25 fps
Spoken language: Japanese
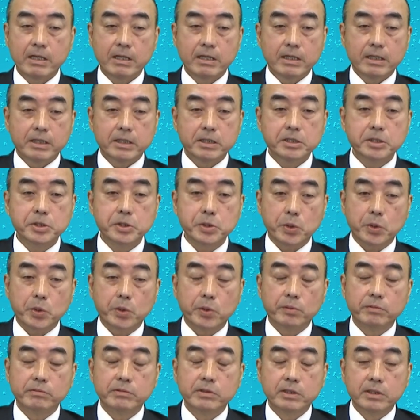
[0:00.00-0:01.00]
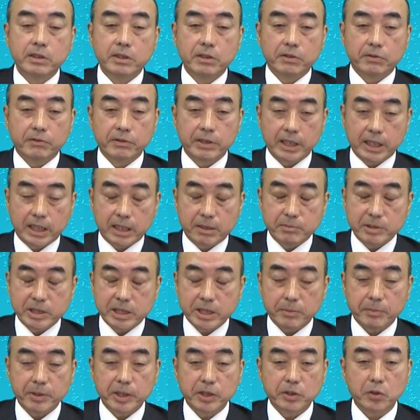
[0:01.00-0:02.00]
以上、親神
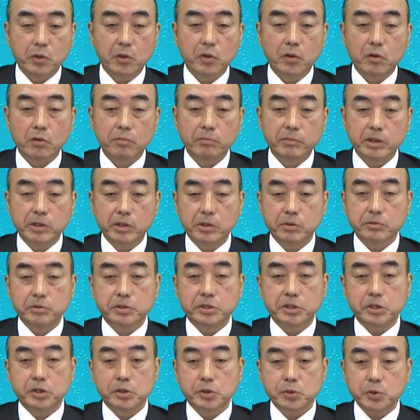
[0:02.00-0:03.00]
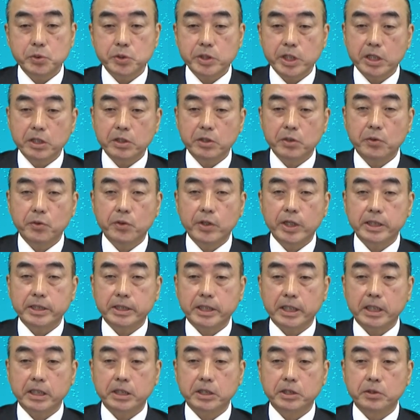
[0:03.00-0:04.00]
様の身の内従前のお
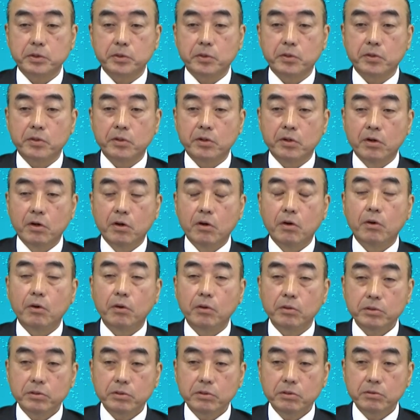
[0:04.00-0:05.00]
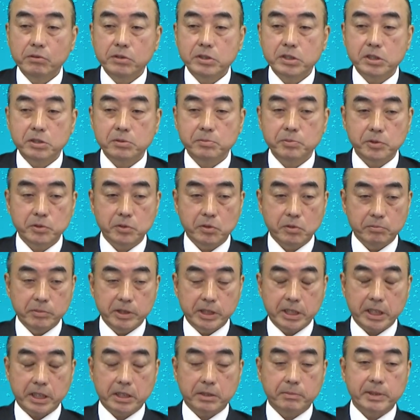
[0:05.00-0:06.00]
働きのほんの一部を見
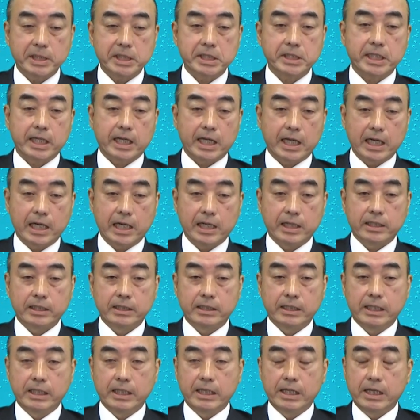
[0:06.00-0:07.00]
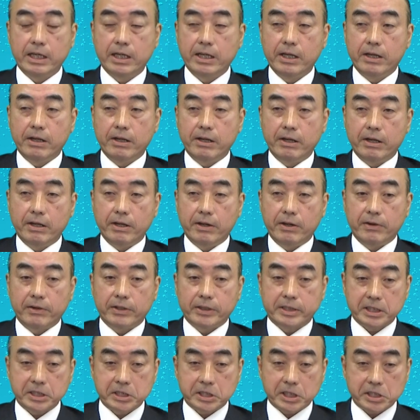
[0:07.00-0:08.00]
てきましたが、
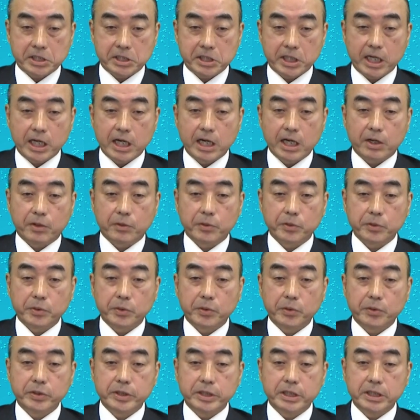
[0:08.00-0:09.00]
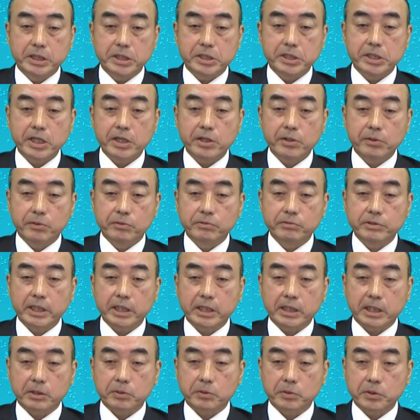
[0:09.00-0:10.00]
私たちがこのように生を受け
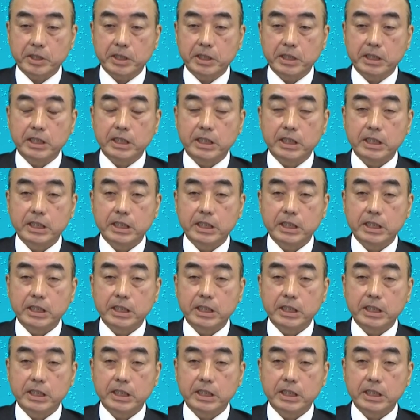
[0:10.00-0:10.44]
た時に